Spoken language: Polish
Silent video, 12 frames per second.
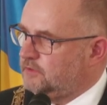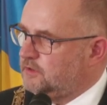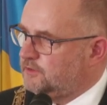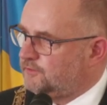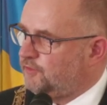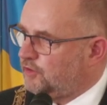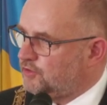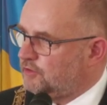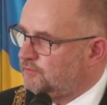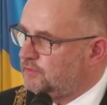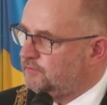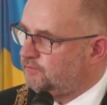
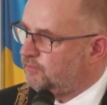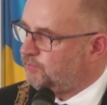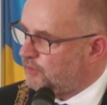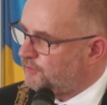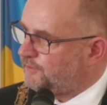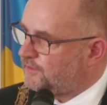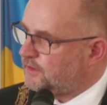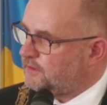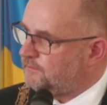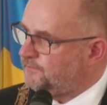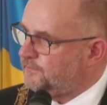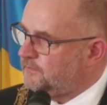swoją Polskę
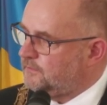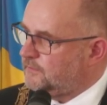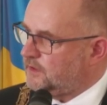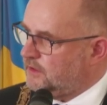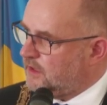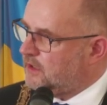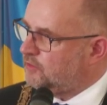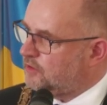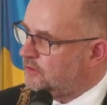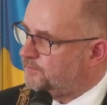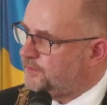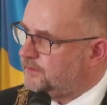i
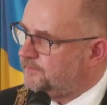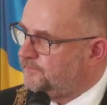Europę.